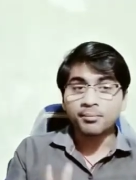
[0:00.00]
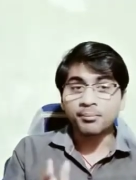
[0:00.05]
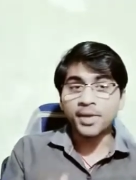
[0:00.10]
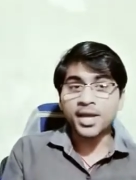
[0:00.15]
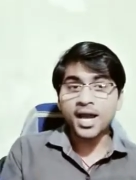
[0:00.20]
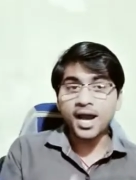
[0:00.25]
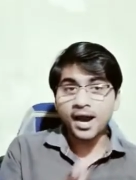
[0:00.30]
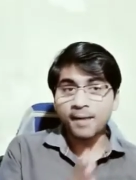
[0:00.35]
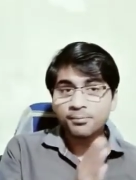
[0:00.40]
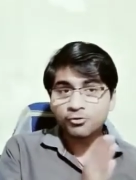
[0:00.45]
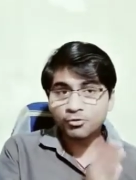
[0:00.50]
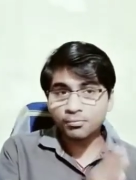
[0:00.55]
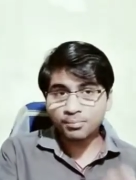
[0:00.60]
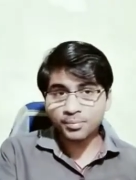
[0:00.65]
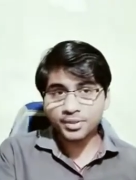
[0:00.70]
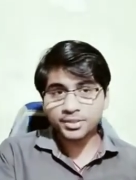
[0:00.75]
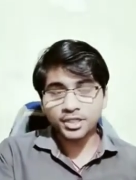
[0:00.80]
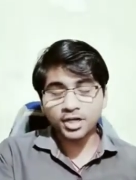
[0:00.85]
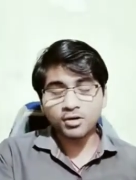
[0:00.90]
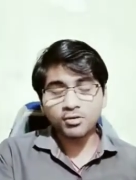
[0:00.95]
मैं आपको
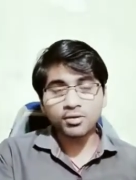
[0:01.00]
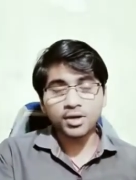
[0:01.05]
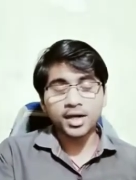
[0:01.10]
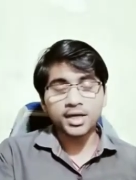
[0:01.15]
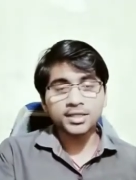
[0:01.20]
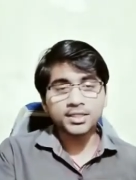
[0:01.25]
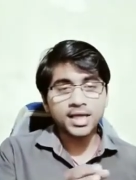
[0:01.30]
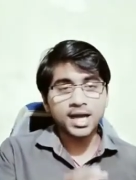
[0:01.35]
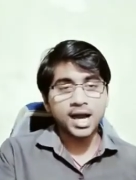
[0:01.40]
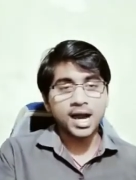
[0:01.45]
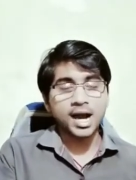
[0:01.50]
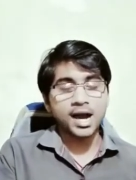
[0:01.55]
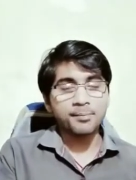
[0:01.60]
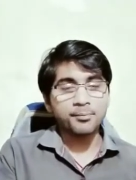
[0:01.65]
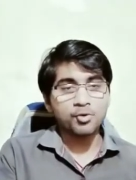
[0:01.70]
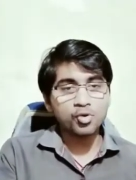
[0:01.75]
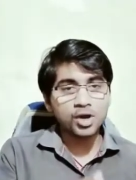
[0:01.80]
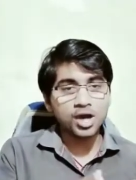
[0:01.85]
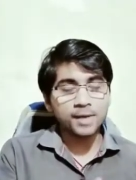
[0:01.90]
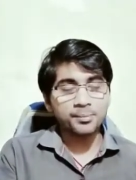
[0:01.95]
बताऊंगा कि
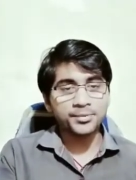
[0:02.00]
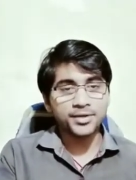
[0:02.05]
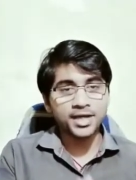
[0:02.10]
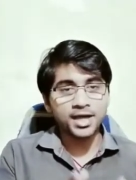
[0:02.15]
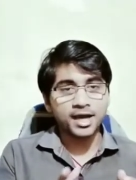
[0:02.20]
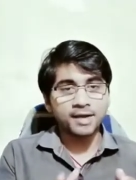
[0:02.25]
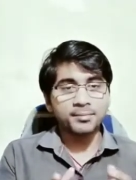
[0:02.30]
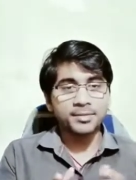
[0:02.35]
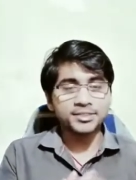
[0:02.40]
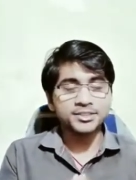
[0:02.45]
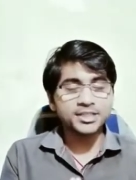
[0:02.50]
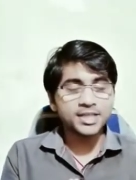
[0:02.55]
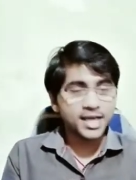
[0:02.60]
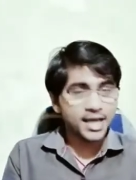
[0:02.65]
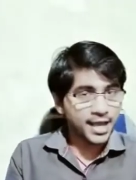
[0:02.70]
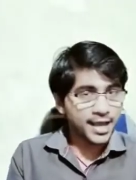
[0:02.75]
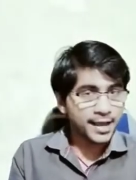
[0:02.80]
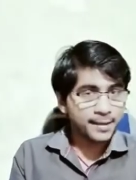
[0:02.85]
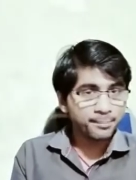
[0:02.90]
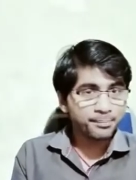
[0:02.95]
आप लोग अपने अमेजन
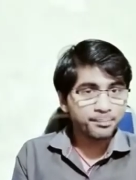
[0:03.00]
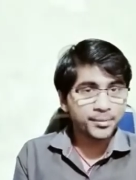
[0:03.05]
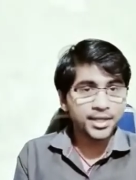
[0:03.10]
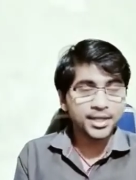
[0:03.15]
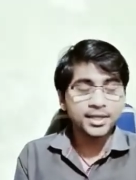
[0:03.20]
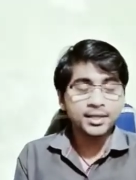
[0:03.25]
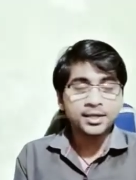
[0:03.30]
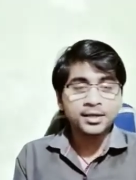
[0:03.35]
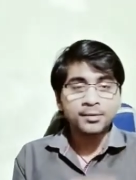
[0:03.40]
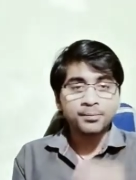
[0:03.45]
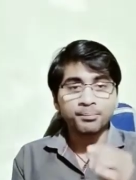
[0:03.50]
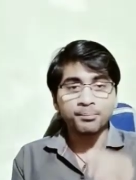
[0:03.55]
ऐप में